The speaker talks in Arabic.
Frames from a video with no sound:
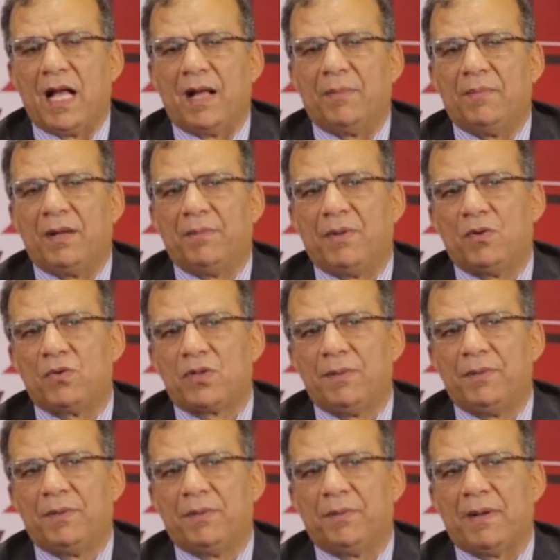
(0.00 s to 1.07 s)
اما
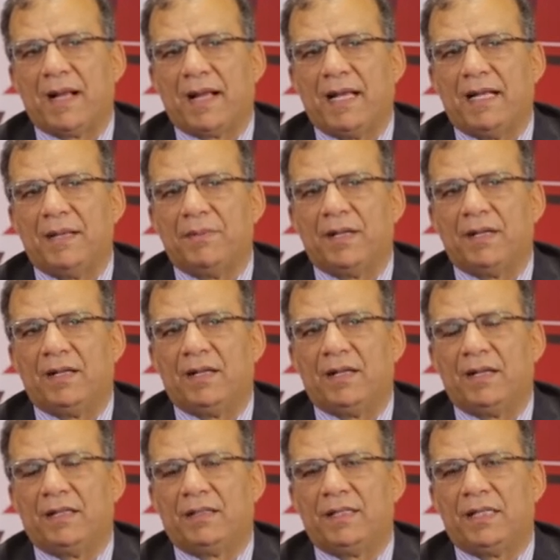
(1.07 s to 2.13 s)
الموسمي بيبقى غالبا
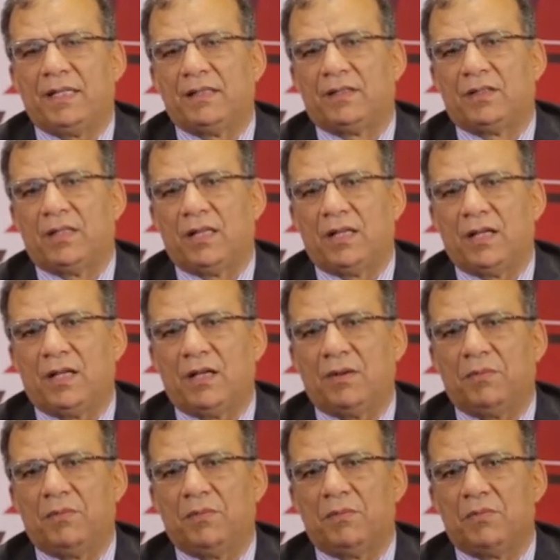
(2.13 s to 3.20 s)
نتيجه آه،
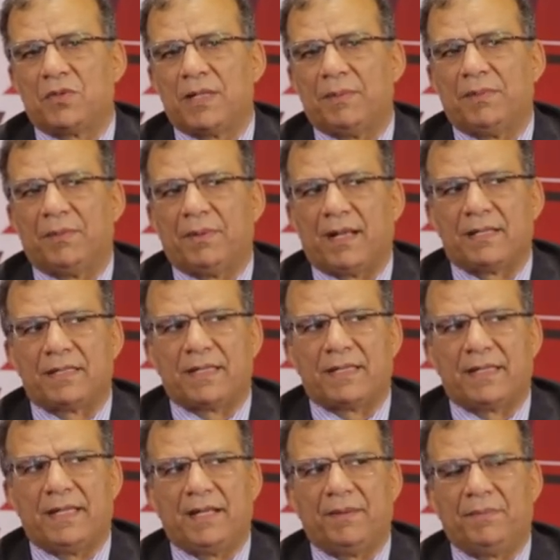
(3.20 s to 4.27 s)
مسبب
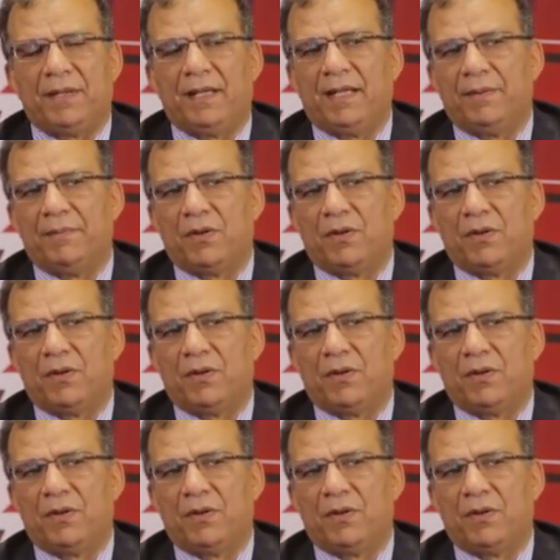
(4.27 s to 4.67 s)
حساسيه بيئي